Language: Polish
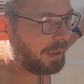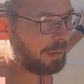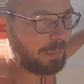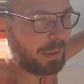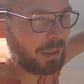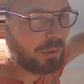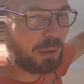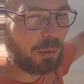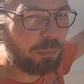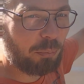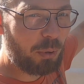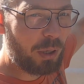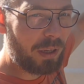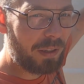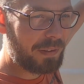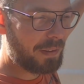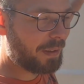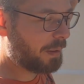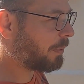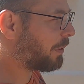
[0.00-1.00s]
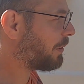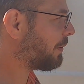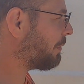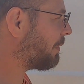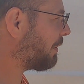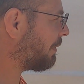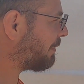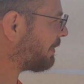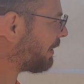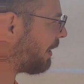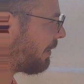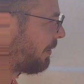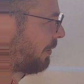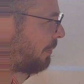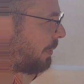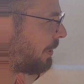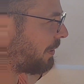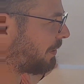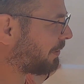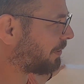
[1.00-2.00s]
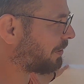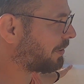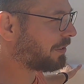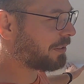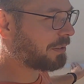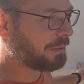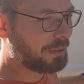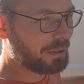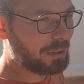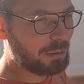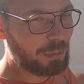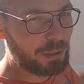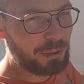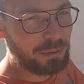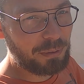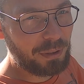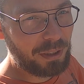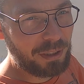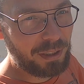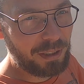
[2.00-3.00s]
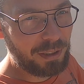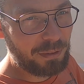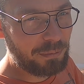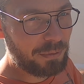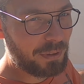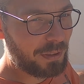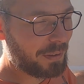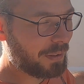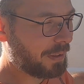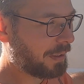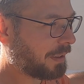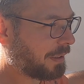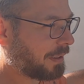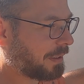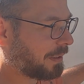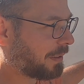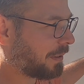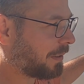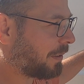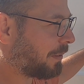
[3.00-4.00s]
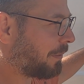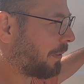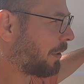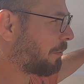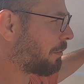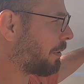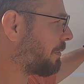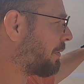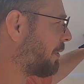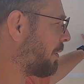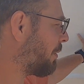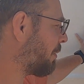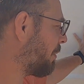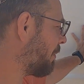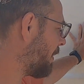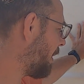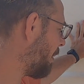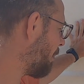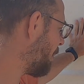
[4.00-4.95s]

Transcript: ten biały płat zamienił się w czarną przezroczystą szybę, która nada więcej światła w środku w